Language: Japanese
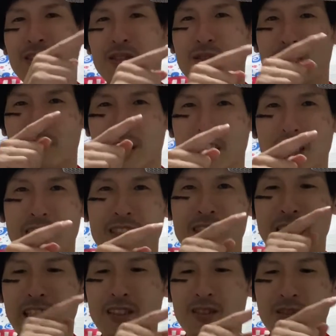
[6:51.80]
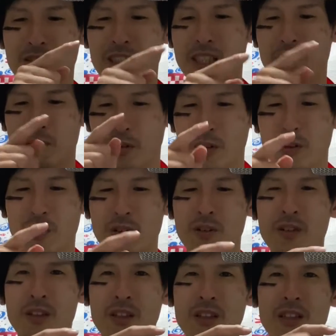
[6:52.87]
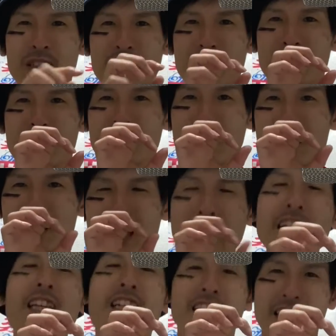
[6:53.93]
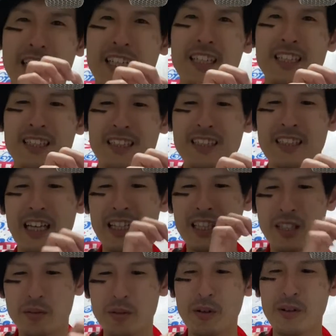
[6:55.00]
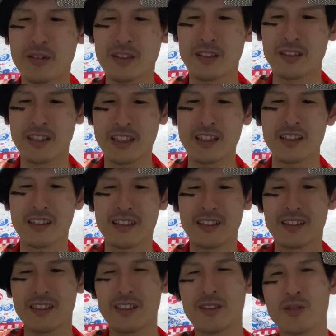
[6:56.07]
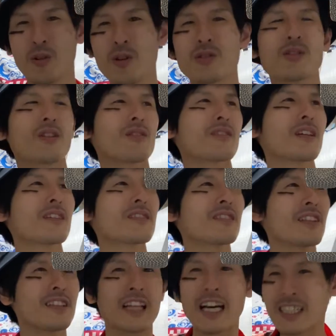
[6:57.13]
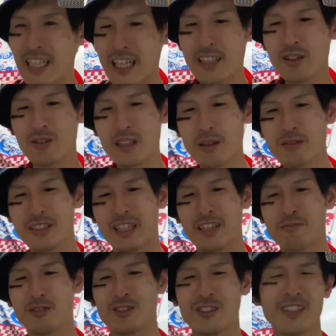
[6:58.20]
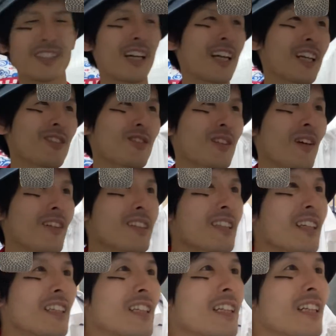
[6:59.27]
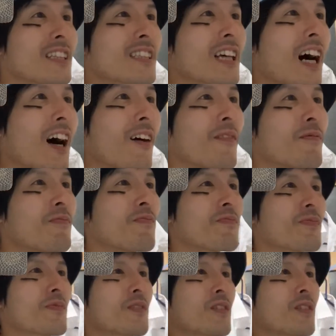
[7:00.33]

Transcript: つき、さつき病、さっき、さっき病ってね、ことでございますね。ダジャレでございました。プッチャーさんありがとうございます。さあ、